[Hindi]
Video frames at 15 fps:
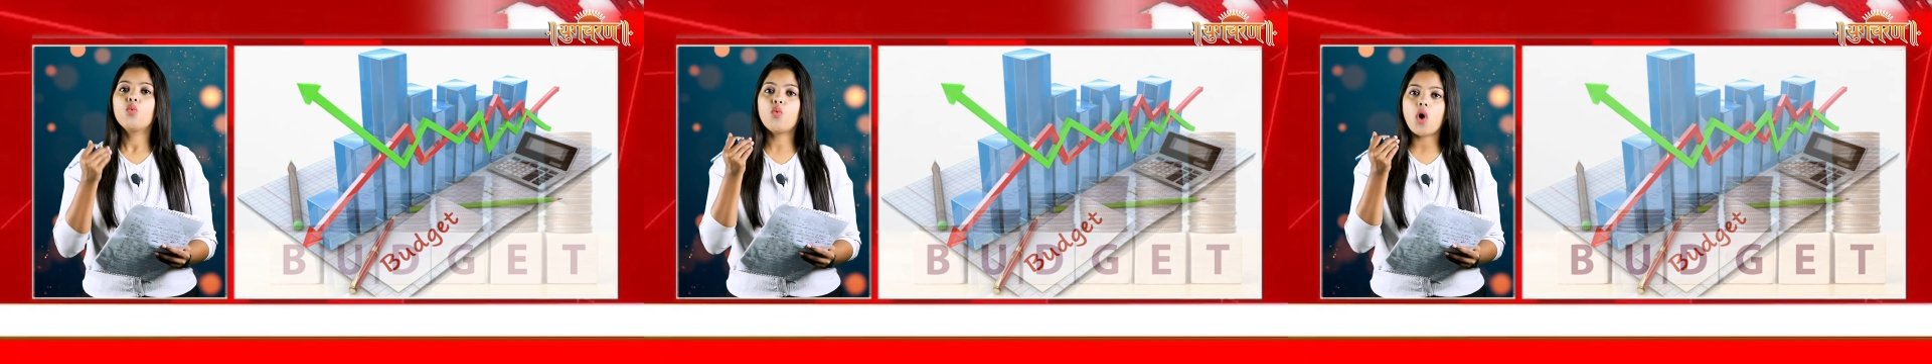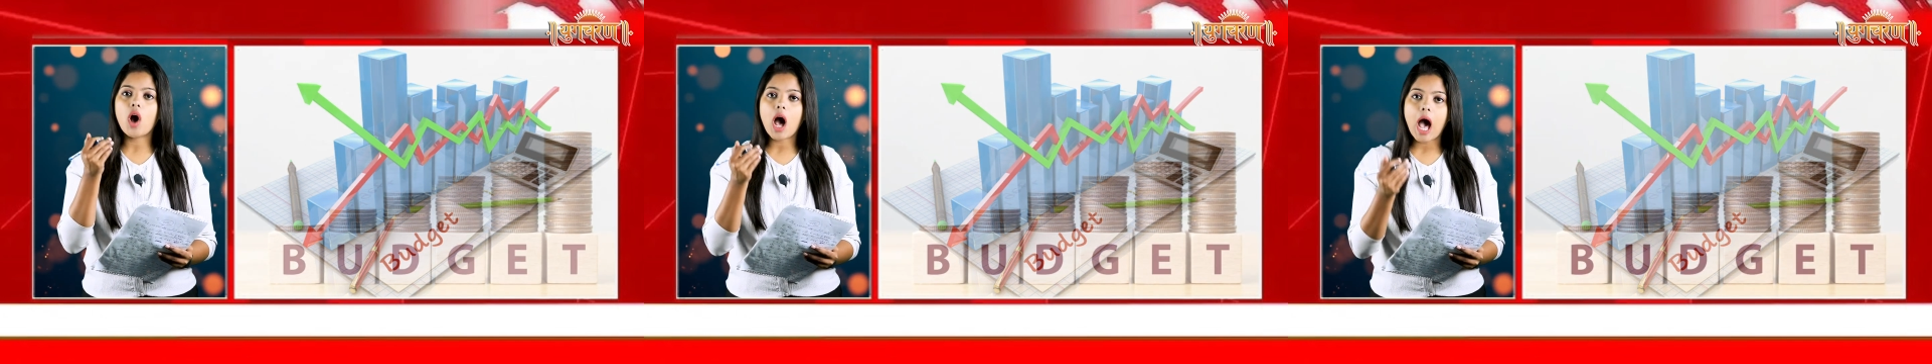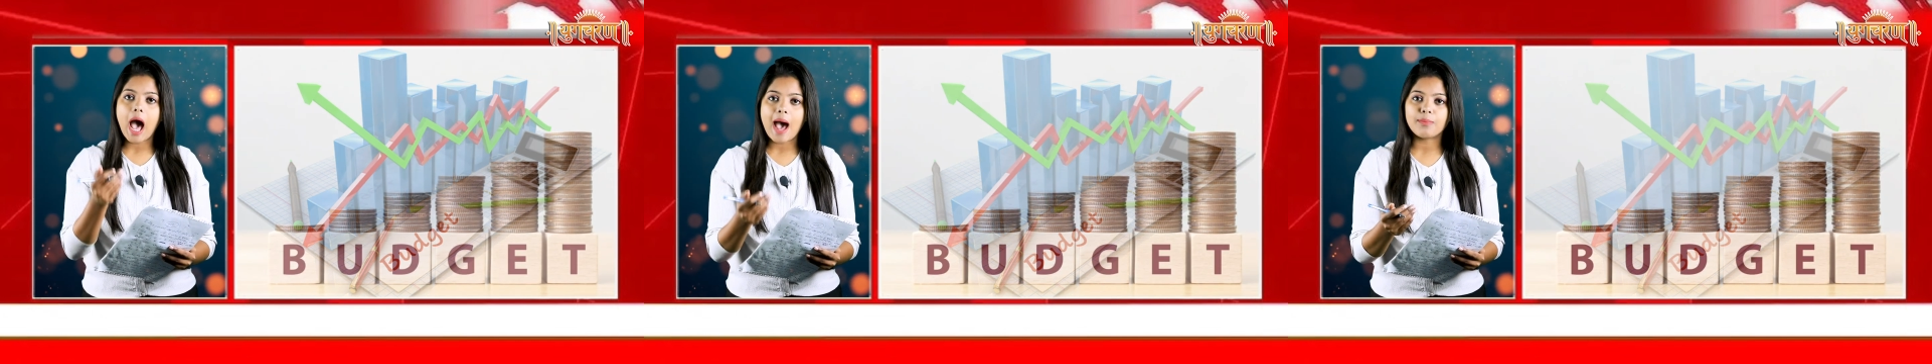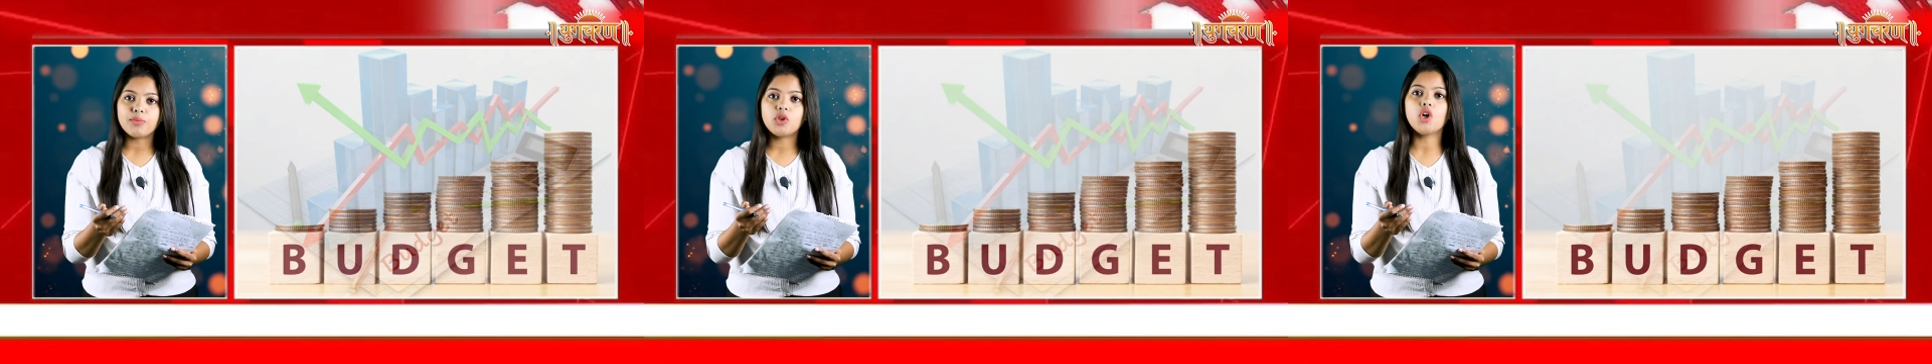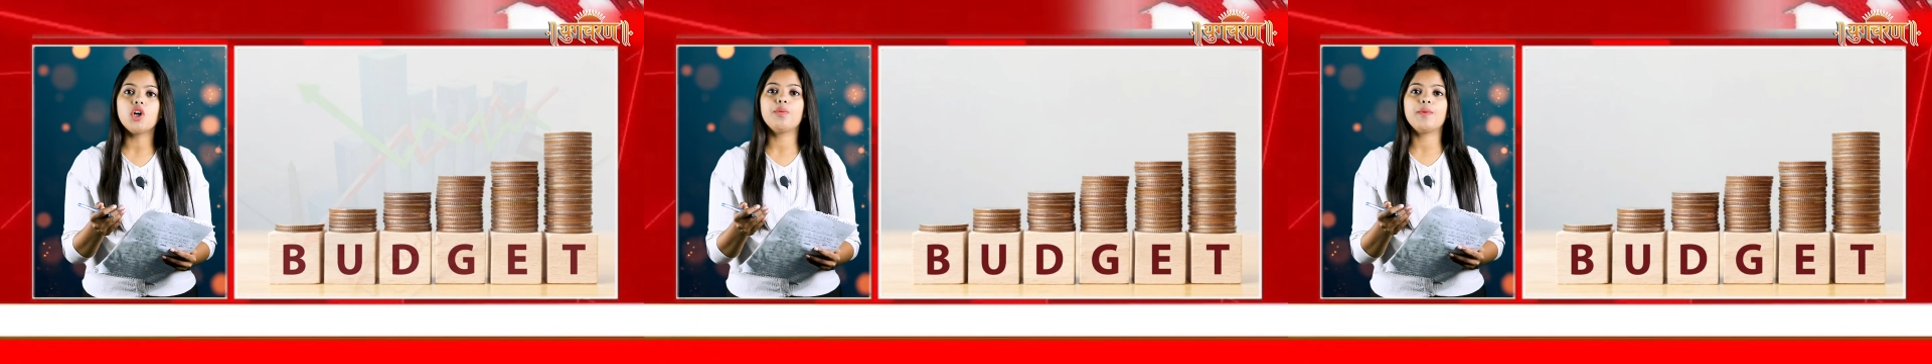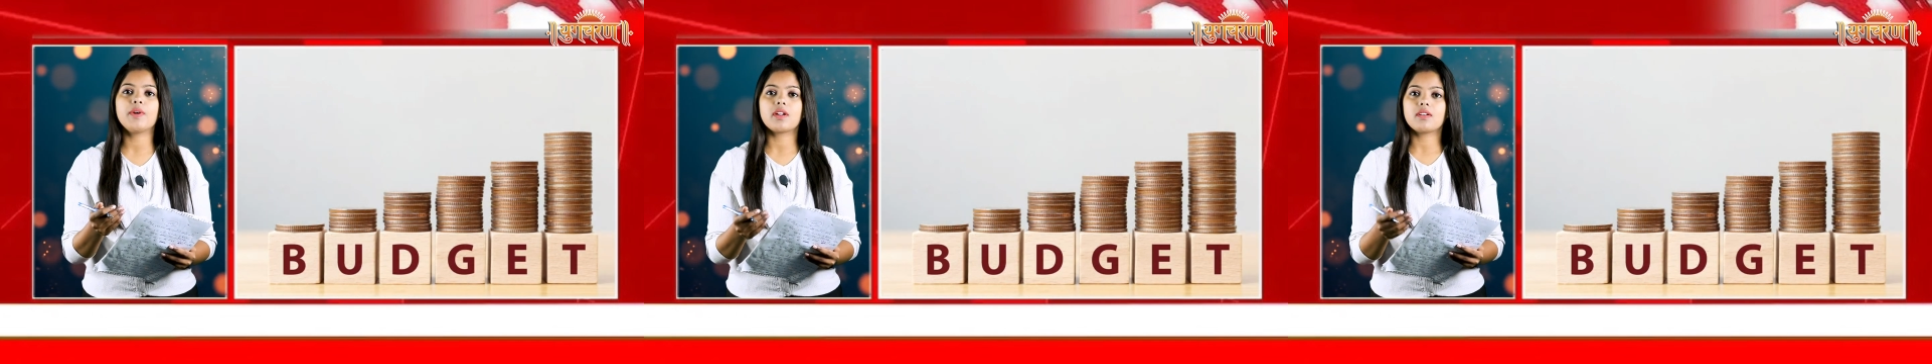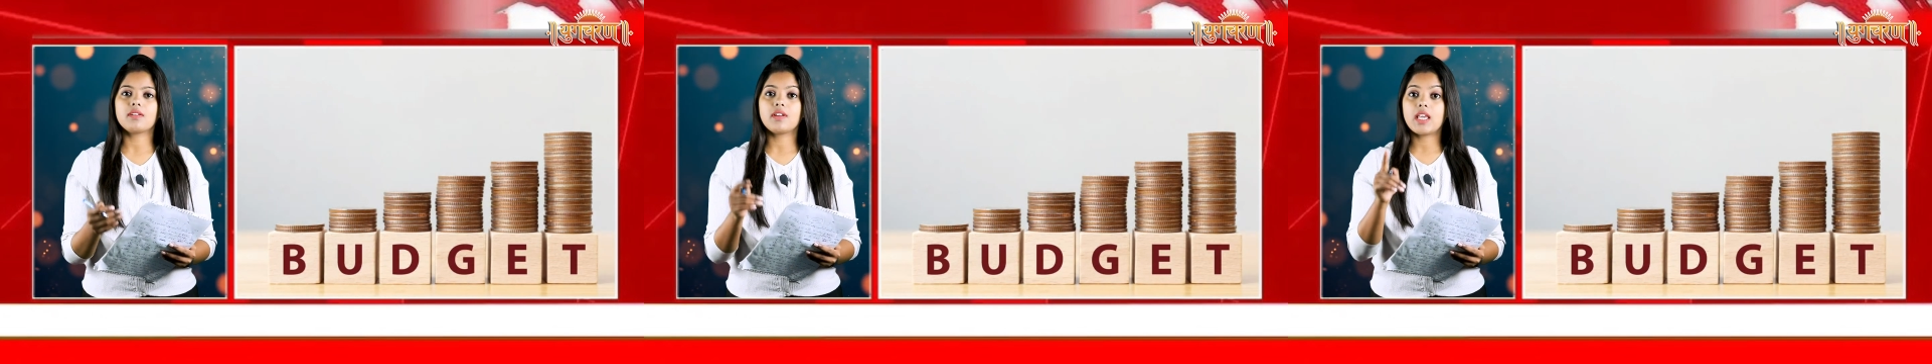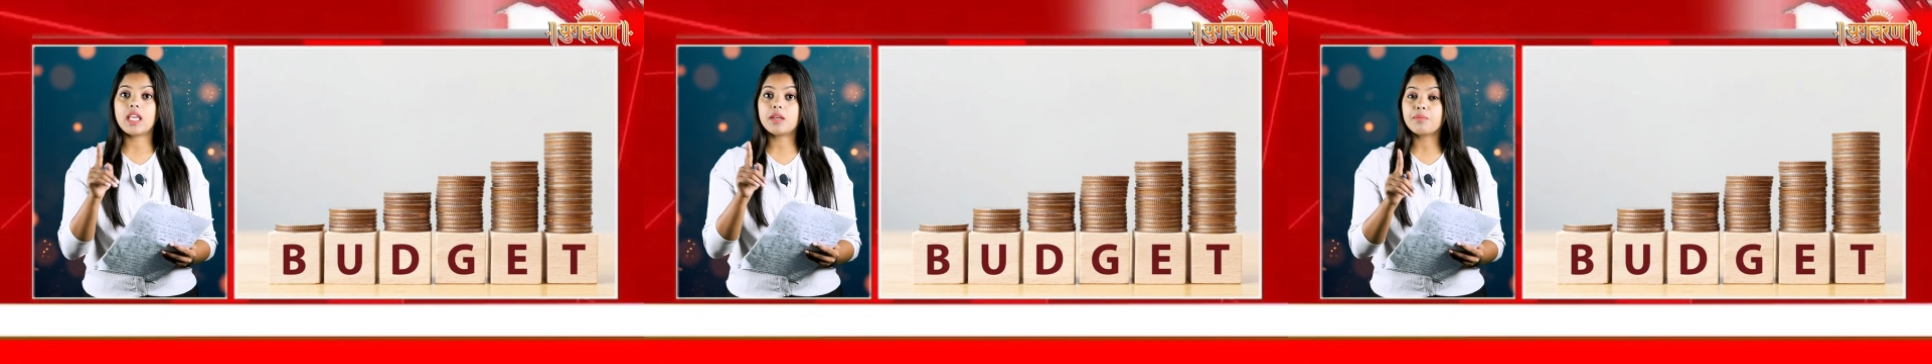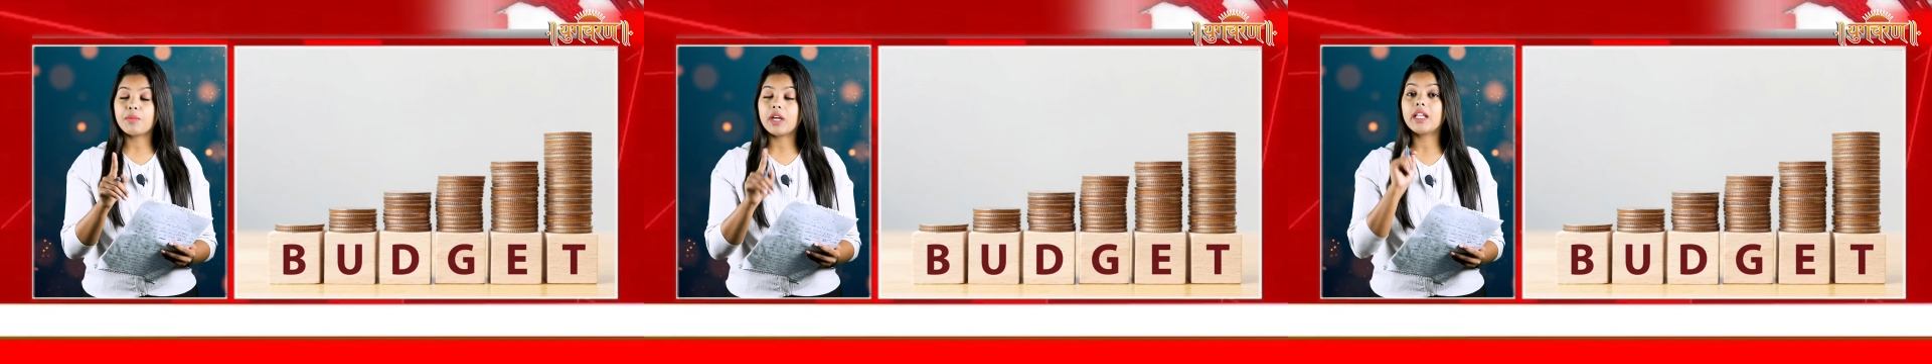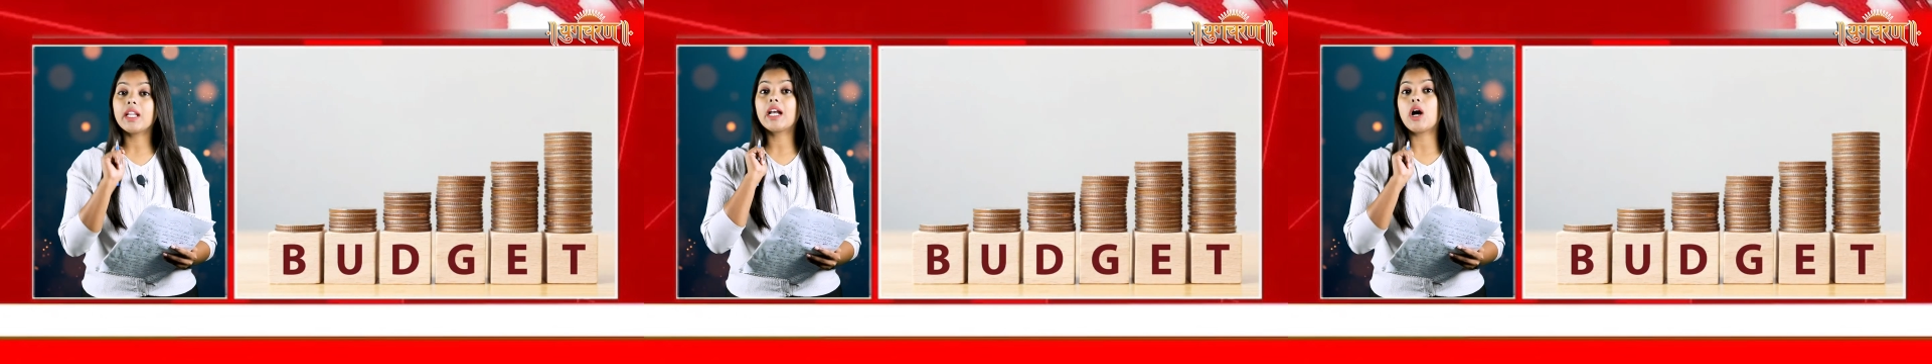वो आमतौर पर एक
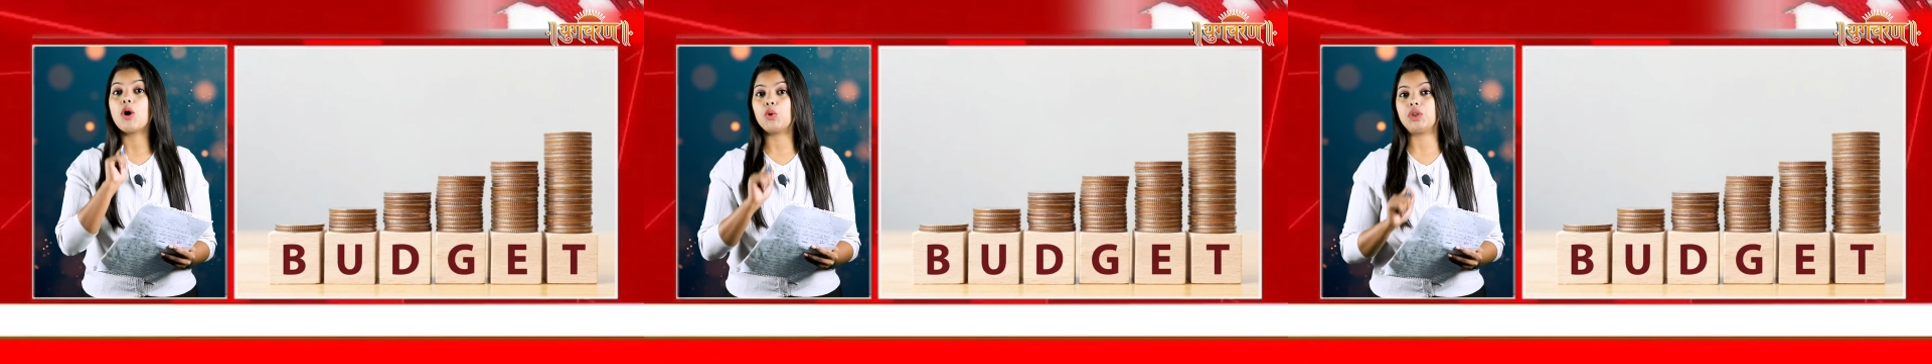महीने का